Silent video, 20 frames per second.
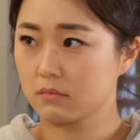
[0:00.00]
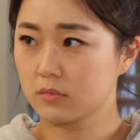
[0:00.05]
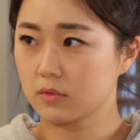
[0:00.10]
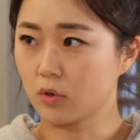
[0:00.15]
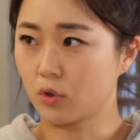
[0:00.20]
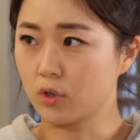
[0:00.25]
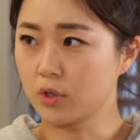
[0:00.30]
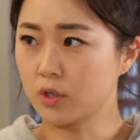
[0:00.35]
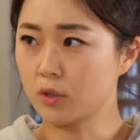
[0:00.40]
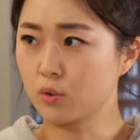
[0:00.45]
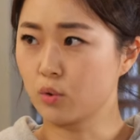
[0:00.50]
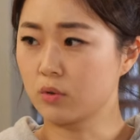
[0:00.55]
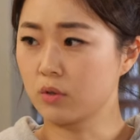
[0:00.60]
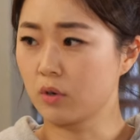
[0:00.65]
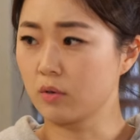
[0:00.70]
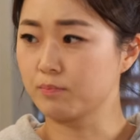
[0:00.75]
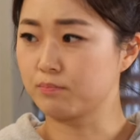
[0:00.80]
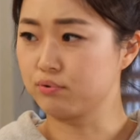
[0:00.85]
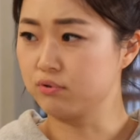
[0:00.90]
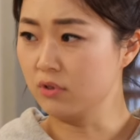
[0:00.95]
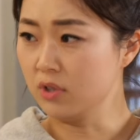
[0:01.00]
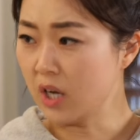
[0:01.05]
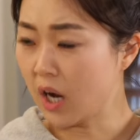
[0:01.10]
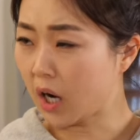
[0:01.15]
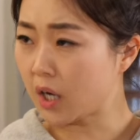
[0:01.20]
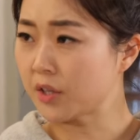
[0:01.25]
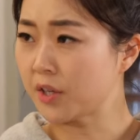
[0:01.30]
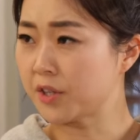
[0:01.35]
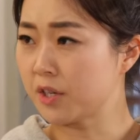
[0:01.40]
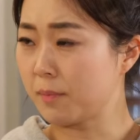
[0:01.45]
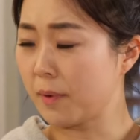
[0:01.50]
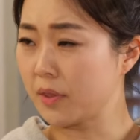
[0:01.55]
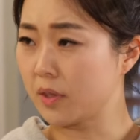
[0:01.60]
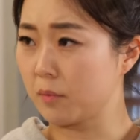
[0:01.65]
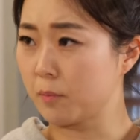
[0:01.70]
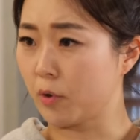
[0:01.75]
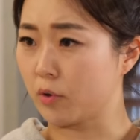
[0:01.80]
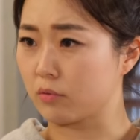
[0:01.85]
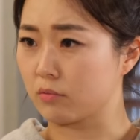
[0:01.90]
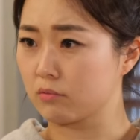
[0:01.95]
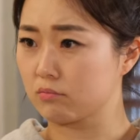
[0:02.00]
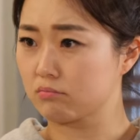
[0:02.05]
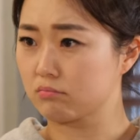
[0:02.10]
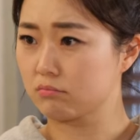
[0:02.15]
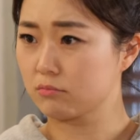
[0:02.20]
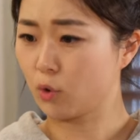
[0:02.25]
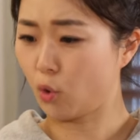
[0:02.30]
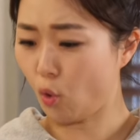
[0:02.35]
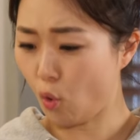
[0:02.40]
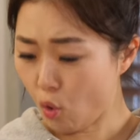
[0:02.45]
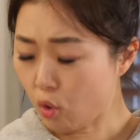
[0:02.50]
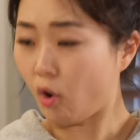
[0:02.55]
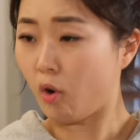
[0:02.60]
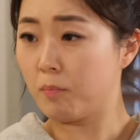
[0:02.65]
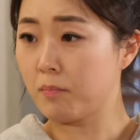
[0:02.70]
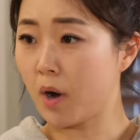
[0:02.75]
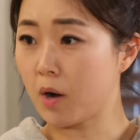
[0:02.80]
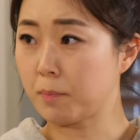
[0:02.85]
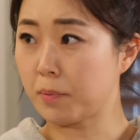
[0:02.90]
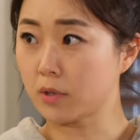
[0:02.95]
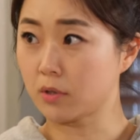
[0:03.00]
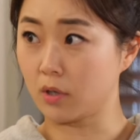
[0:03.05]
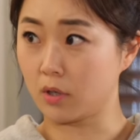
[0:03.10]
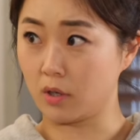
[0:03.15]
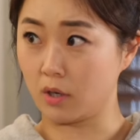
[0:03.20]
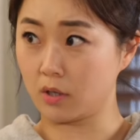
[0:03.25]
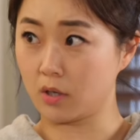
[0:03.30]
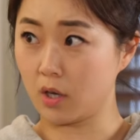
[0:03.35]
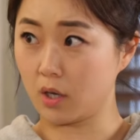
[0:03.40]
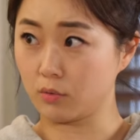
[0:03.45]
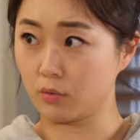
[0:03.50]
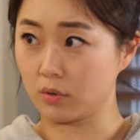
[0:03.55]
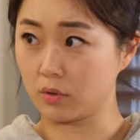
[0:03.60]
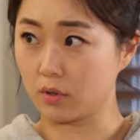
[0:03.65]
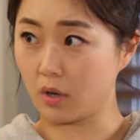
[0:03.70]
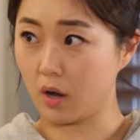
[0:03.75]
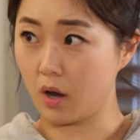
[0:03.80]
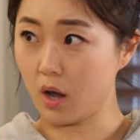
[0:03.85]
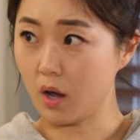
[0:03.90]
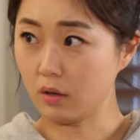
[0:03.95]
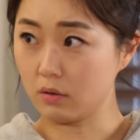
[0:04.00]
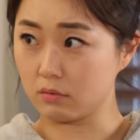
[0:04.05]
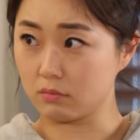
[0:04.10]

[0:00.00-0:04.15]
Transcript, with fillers: 너희들도 그런 불량한 애들 만나면 꼭 엄마 아빠한테 얘기해야 된다.